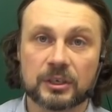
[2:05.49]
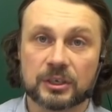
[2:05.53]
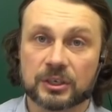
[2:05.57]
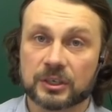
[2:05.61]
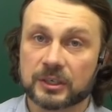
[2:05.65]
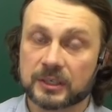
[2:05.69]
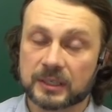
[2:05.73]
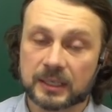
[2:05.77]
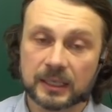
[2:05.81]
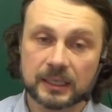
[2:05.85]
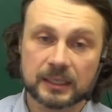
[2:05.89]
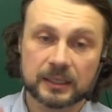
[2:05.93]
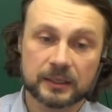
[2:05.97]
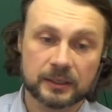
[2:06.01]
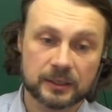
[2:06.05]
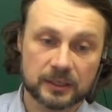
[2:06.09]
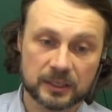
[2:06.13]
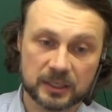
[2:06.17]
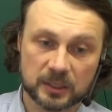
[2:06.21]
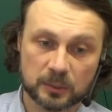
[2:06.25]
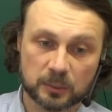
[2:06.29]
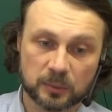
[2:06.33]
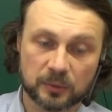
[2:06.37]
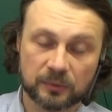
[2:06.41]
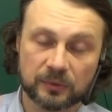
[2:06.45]
Кстати, не
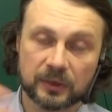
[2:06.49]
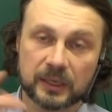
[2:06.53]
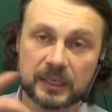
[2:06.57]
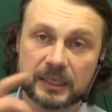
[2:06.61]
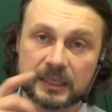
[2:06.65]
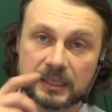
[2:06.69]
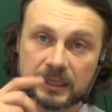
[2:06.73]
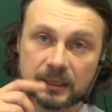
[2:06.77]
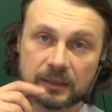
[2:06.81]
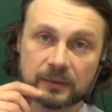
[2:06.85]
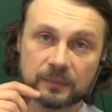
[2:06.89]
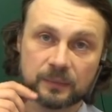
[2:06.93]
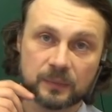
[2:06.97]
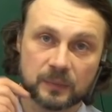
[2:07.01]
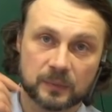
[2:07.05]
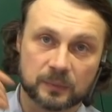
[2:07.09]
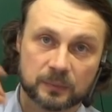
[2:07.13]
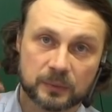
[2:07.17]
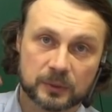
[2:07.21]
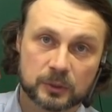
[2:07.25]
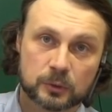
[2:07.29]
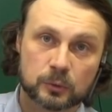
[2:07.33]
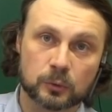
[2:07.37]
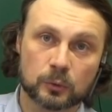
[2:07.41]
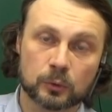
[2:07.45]
забывайте,
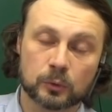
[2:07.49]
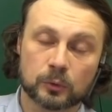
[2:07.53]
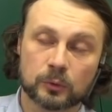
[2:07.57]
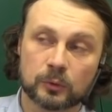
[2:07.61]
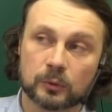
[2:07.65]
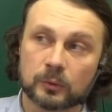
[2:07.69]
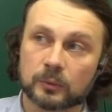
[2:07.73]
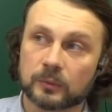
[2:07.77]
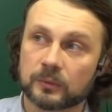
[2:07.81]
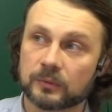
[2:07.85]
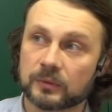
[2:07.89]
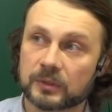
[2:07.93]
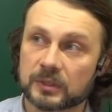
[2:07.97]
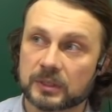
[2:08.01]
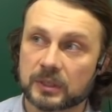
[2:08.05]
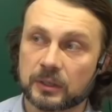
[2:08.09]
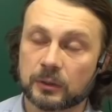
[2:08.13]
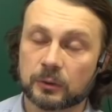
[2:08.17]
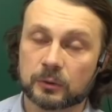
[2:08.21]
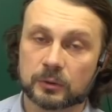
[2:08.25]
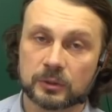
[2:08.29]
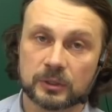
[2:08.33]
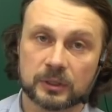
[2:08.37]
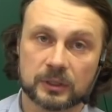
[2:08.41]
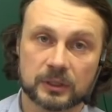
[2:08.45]
поскольку вы
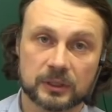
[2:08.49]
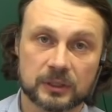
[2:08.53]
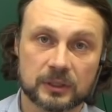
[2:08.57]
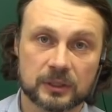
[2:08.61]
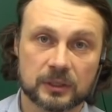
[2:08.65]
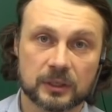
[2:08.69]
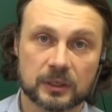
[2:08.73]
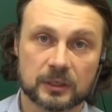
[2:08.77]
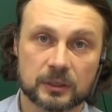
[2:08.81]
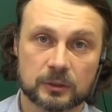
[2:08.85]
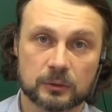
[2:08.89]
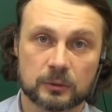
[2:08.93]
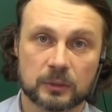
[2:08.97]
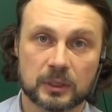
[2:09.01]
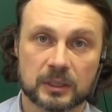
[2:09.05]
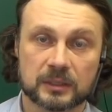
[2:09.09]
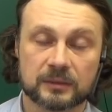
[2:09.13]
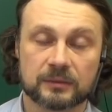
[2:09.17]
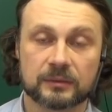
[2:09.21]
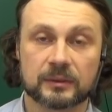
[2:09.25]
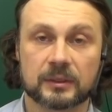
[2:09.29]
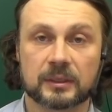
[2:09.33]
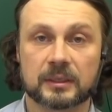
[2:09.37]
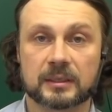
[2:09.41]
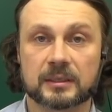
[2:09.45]
сдаете единый
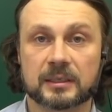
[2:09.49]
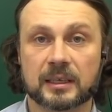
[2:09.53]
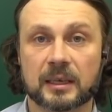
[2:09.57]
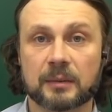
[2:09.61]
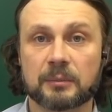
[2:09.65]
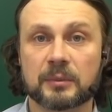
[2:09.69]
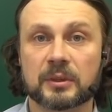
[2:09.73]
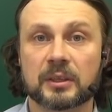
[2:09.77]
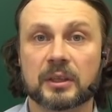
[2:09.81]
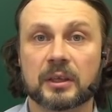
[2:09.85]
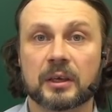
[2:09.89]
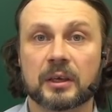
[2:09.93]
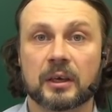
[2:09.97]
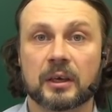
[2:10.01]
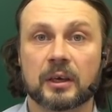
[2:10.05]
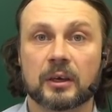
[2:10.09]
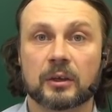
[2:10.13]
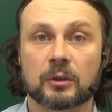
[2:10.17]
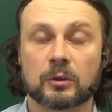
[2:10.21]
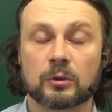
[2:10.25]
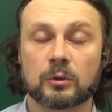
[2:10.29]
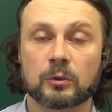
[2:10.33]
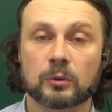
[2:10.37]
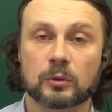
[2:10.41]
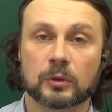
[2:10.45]
государственный экзамен,
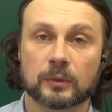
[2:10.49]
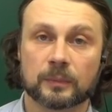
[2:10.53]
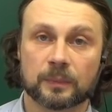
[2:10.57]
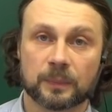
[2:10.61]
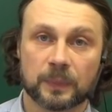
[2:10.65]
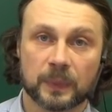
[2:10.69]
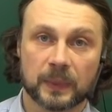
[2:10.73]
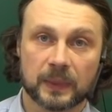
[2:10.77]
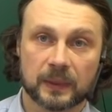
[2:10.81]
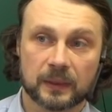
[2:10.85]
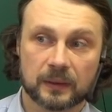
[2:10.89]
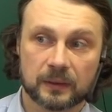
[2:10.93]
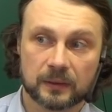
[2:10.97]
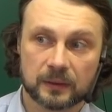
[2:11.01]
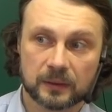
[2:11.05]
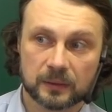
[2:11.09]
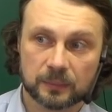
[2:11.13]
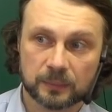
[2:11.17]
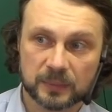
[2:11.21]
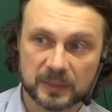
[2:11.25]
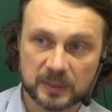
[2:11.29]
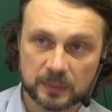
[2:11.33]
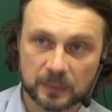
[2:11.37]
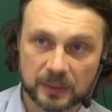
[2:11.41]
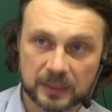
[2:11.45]
то э,
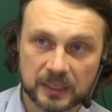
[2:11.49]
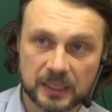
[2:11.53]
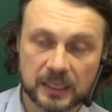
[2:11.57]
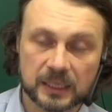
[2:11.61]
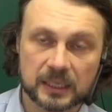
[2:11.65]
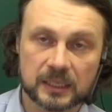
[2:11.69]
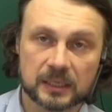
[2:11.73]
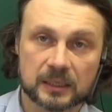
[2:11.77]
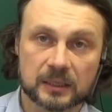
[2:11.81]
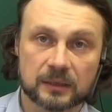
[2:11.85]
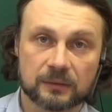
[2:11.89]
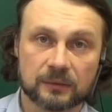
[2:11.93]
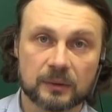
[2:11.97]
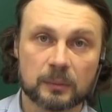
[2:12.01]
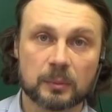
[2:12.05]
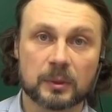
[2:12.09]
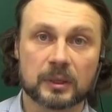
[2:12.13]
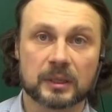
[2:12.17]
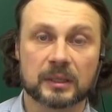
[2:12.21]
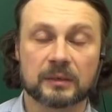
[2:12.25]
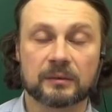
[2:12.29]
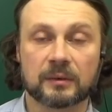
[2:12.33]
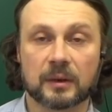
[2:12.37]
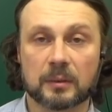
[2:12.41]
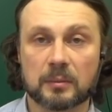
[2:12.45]
посмотрите на
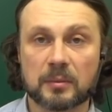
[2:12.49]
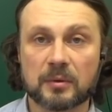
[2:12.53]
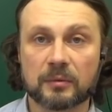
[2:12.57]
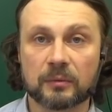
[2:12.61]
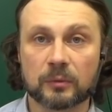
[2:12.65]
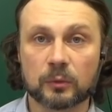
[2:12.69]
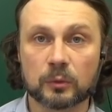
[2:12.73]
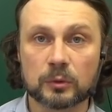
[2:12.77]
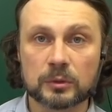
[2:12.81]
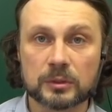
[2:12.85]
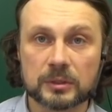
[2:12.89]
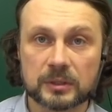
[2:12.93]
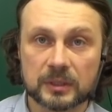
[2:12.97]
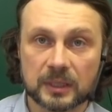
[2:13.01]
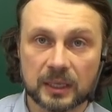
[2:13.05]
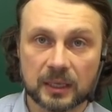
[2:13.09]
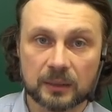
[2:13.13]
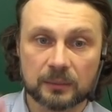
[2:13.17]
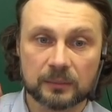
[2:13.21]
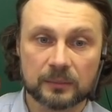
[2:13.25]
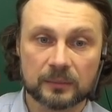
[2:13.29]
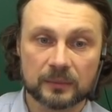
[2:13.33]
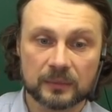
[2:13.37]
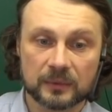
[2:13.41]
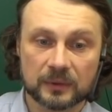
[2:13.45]
выбранный вами вуз,
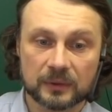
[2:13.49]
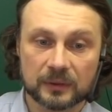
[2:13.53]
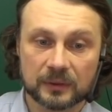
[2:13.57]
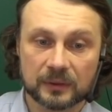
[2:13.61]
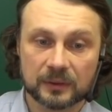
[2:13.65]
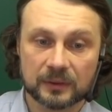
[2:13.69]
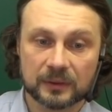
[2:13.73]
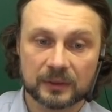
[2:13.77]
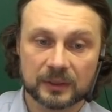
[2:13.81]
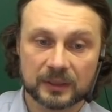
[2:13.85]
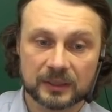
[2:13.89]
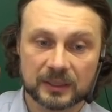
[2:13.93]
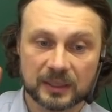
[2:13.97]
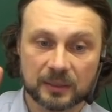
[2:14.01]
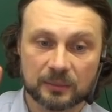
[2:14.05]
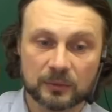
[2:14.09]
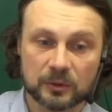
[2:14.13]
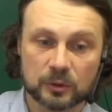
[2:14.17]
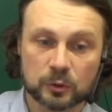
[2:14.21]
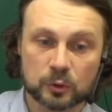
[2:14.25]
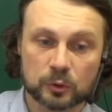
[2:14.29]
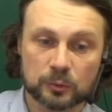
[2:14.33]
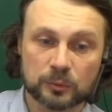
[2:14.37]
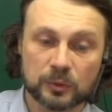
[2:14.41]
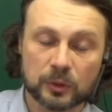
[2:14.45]
там а, экзамены
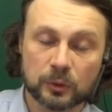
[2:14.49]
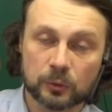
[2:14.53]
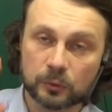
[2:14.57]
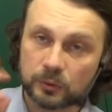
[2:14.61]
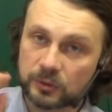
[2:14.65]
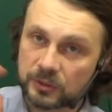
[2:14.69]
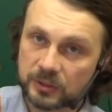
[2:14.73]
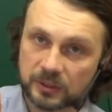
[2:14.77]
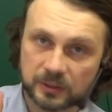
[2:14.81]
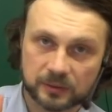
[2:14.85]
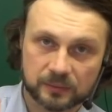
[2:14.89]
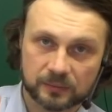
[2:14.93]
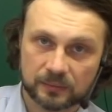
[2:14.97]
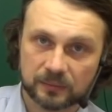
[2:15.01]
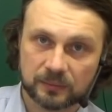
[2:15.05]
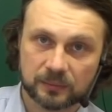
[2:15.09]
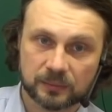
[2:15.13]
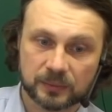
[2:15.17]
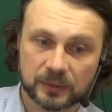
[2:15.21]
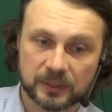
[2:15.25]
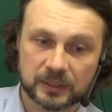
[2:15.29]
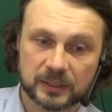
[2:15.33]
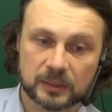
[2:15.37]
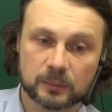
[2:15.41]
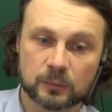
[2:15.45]
суммируются.
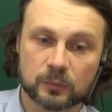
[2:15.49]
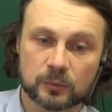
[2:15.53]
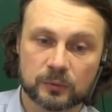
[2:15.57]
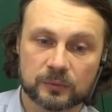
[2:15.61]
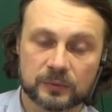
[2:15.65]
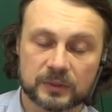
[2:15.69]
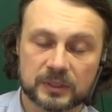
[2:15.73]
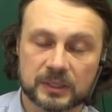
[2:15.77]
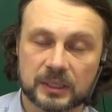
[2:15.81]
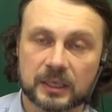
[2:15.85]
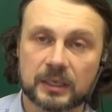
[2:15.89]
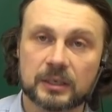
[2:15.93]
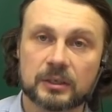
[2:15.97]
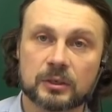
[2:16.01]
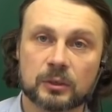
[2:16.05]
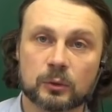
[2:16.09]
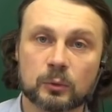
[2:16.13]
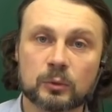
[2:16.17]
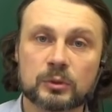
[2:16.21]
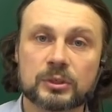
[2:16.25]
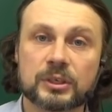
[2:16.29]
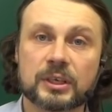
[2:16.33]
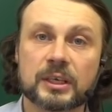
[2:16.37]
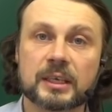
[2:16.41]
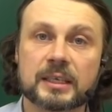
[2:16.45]
Поэтому, вы знаете,
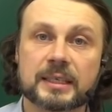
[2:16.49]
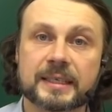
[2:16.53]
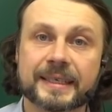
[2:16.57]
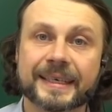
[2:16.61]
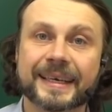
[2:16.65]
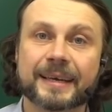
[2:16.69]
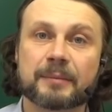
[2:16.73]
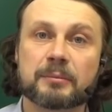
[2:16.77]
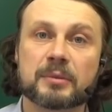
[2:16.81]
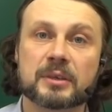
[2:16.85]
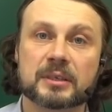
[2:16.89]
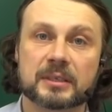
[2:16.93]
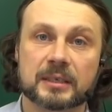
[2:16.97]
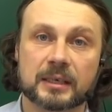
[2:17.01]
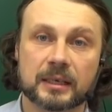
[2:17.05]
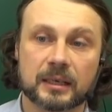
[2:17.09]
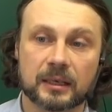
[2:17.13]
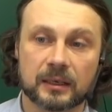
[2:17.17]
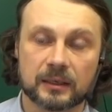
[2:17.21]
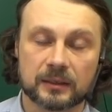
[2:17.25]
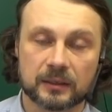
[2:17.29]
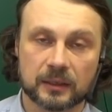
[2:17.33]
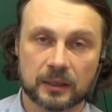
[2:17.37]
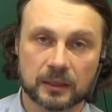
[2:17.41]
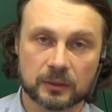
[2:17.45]
русский язык обязательно
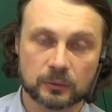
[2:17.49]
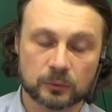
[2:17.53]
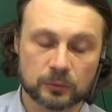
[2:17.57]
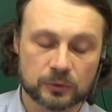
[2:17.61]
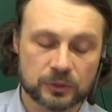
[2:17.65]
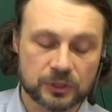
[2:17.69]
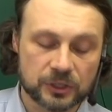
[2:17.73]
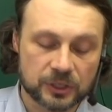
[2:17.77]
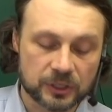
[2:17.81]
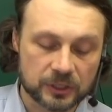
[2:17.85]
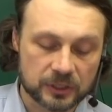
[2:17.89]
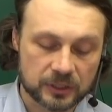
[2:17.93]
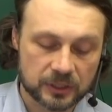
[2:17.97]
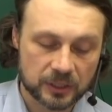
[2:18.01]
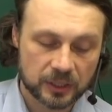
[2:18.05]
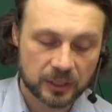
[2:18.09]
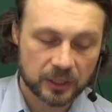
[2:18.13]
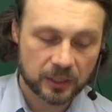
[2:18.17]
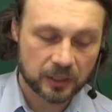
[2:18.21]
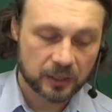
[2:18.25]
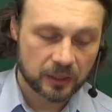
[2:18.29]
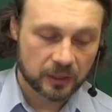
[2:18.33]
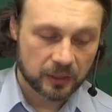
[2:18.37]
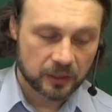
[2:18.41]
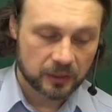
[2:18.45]
надо учить.
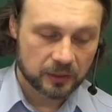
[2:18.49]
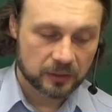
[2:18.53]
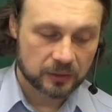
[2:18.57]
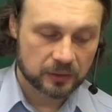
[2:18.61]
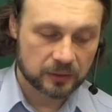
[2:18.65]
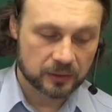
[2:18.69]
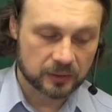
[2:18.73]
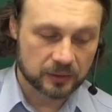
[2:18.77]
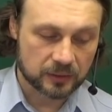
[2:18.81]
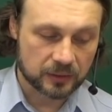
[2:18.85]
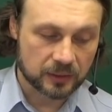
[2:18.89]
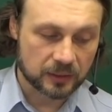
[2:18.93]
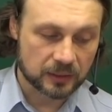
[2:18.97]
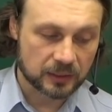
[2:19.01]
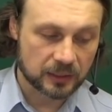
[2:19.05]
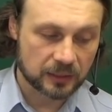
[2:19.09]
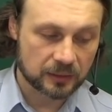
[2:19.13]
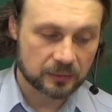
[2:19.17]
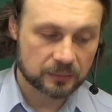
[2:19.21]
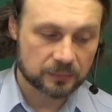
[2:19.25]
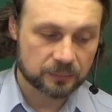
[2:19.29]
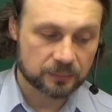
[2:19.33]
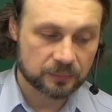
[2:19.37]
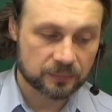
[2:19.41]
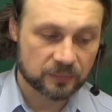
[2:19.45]
А, когда
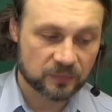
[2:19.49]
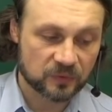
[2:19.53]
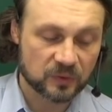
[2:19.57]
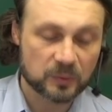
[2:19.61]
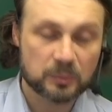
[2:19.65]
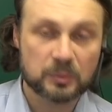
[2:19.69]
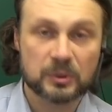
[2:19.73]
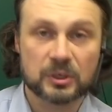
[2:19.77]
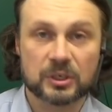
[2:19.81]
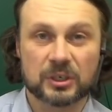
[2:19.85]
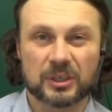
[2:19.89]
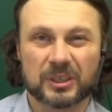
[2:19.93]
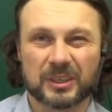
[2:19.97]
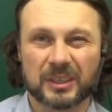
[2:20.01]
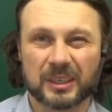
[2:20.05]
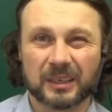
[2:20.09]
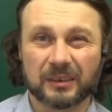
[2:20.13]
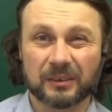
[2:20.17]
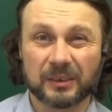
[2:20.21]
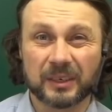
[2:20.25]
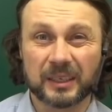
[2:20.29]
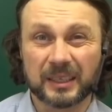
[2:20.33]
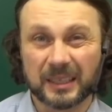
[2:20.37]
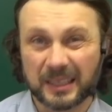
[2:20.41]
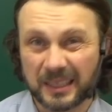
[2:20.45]
вы пишете и
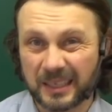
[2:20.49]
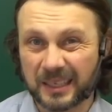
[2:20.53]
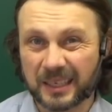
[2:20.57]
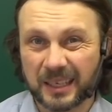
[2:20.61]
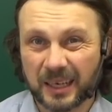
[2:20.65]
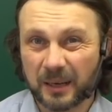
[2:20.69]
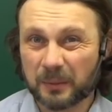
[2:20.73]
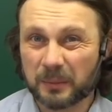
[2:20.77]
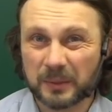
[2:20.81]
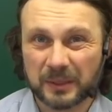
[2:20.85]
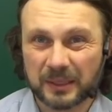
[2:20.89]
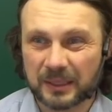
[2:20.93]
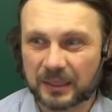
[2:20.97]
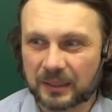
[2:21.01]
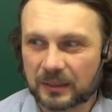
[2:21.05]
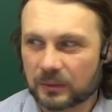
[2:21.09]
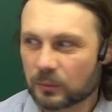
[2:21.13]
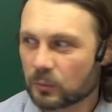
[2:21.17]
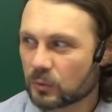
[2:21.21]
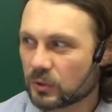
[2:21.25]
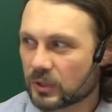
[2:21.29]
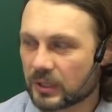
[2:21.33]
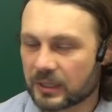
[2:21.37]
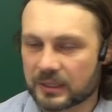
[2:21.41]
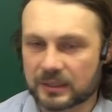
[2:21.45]
говорите неграмотно, это
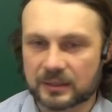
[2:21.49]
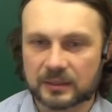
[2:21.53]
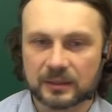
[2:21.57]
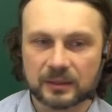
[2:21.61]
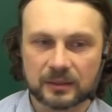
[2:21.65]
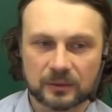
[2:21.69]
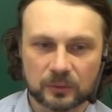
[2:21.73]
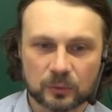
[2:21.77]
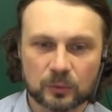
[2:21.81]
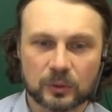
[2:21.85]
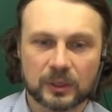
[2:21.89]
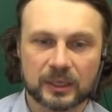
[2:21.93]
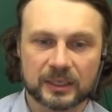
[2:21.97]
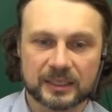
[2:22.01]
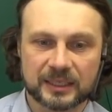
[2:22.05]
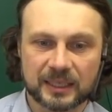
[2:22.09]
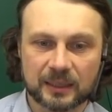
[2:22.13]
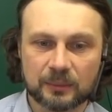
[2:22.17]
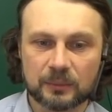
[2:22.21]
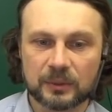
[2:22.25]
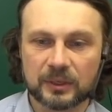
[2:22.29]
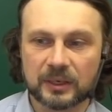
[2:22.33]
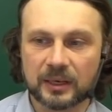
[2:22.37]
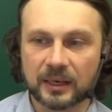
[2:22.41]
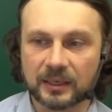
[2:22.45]
ужасно. Ну, хотя
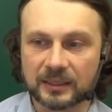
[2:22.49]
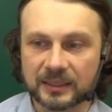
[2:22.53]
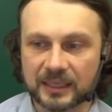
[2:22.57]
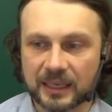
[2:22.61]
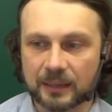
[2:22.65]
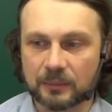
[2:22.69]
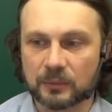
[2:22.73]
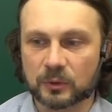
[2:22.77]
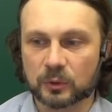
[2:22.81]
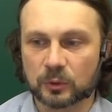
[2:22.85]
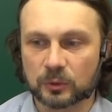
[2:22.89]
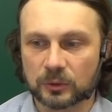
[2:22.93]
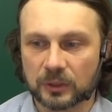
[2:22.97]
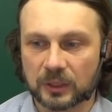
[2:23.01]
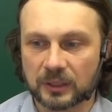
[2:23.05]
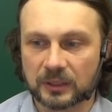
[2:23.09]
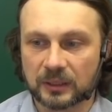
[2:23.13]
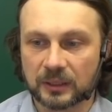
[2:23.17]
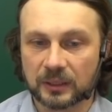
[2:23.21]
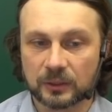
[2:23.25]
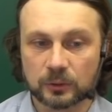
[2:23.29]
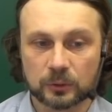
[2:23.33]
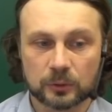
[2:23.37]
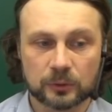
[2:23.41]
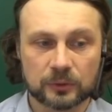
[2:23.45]
бы к экзамену надо
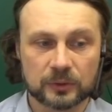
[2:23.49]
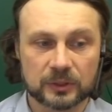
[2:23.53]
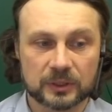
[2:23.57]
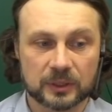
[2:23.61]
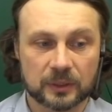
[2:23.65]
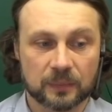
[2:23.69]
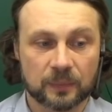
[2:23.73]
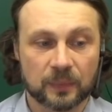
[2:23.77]
готовиться.